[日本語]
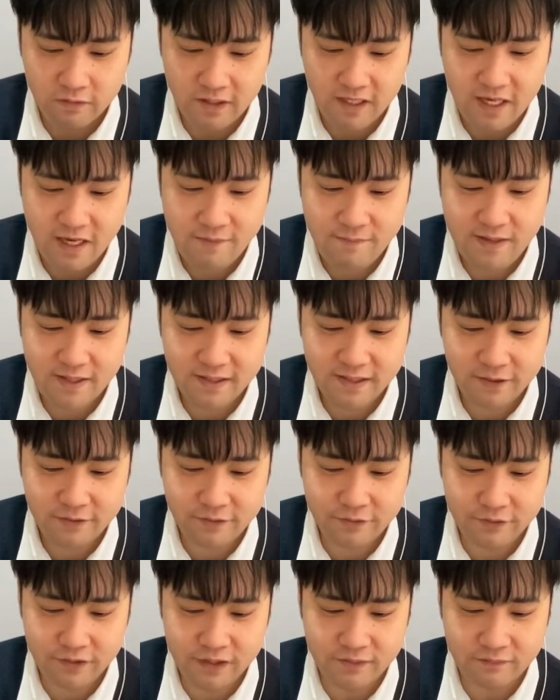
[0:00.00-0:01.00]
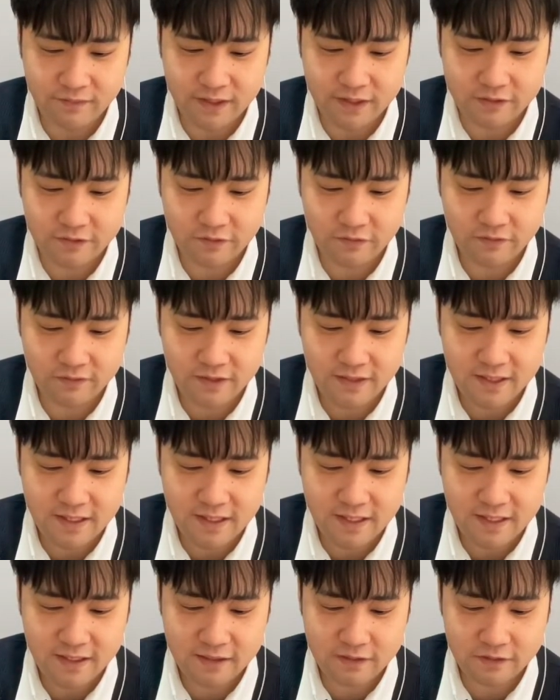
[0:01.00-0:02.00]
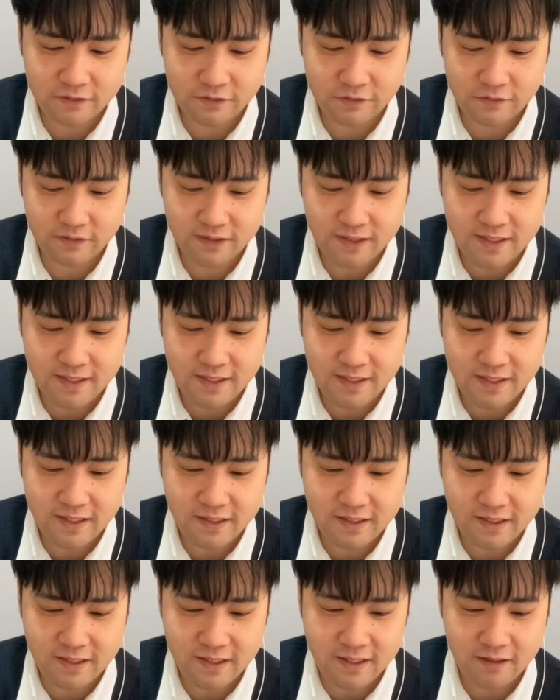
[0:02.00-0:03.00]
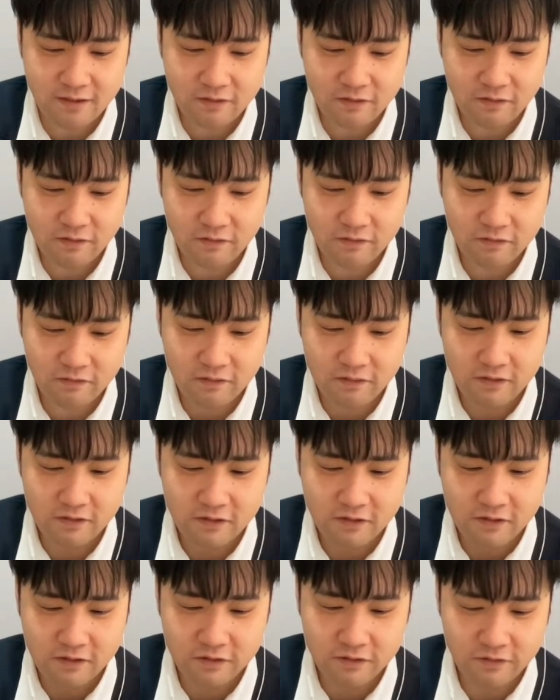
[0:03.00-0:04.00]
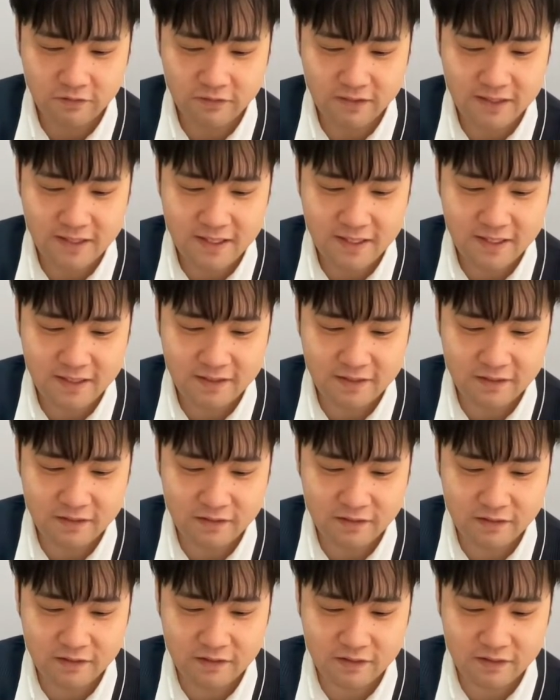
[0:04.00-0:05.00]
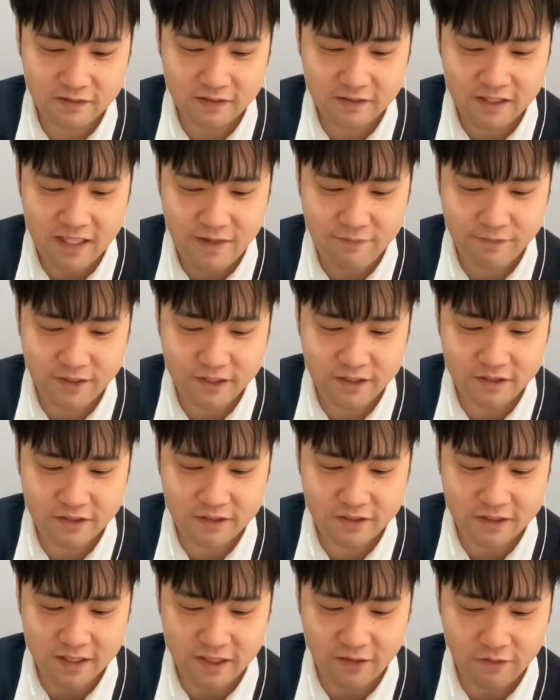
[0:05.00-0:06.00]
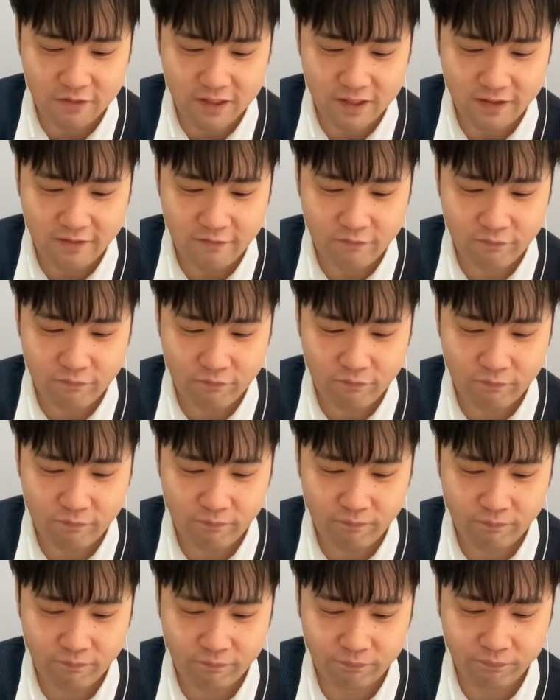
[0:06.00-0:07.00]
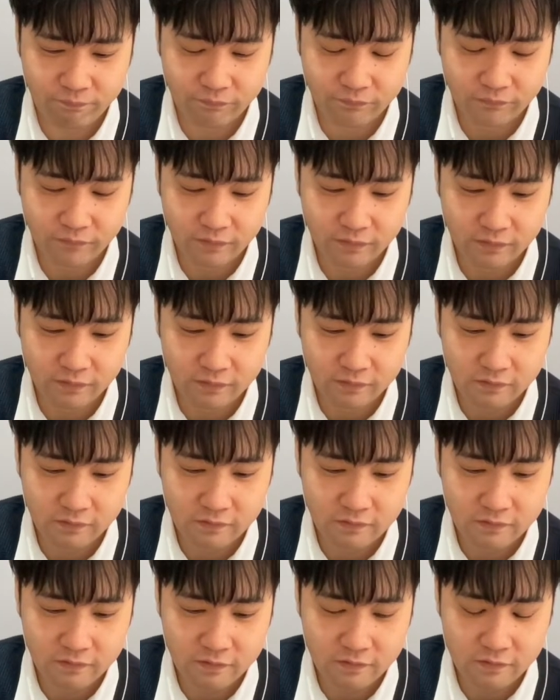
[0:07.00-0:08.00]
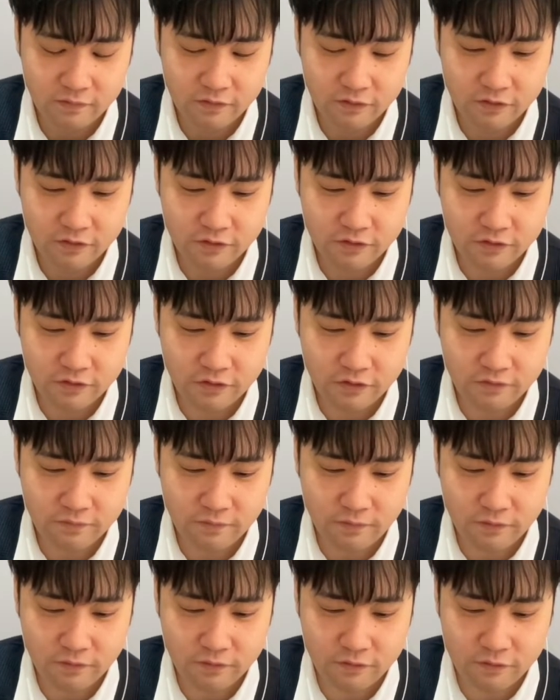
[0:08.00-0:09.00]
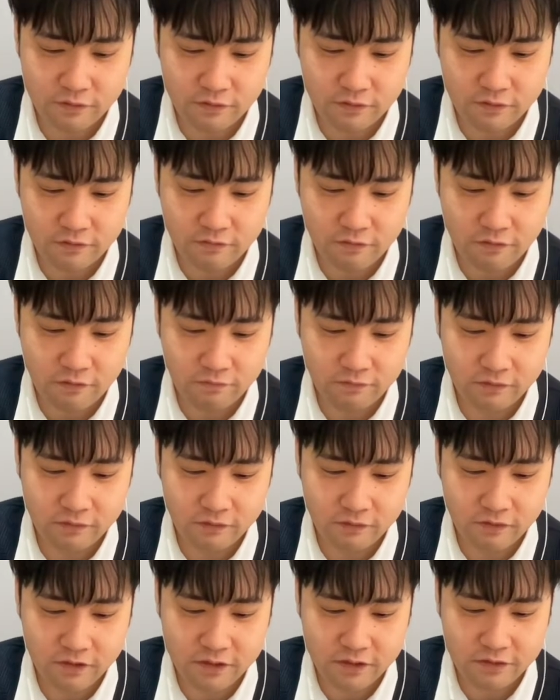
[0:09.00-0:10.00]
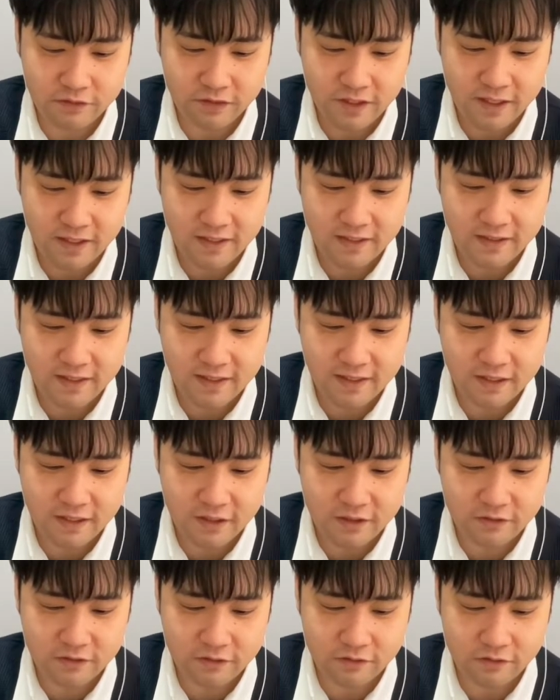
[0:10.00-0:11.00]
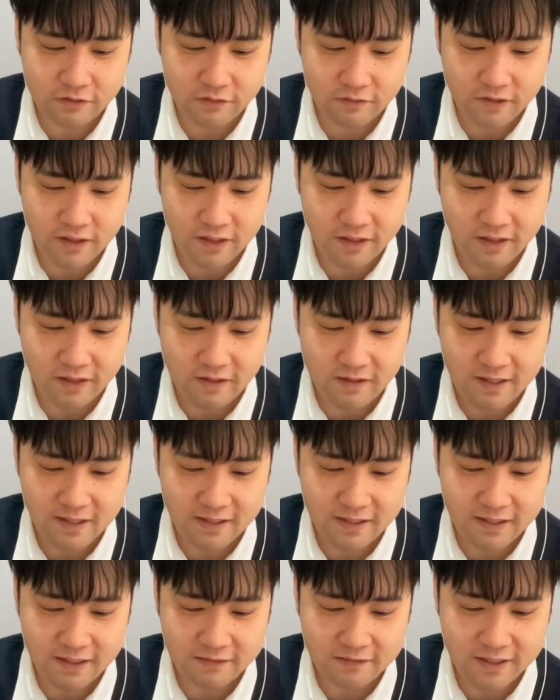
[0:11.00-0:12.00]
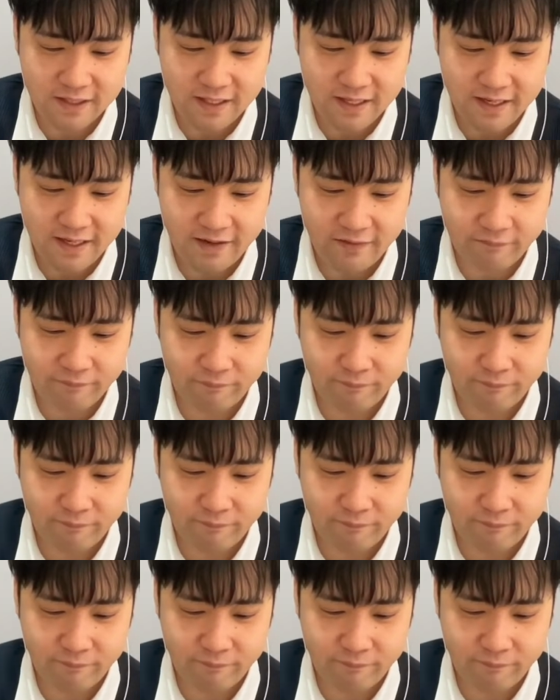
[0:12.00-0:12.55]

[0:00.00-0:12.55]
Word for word: タイムアタック言うてもね、そんな、そんなあれか？そんなタイムきついっすかこれ。ちょ、ちょっと僕、本当に初見なんで、ちょっとそこら辺がわかんなくて。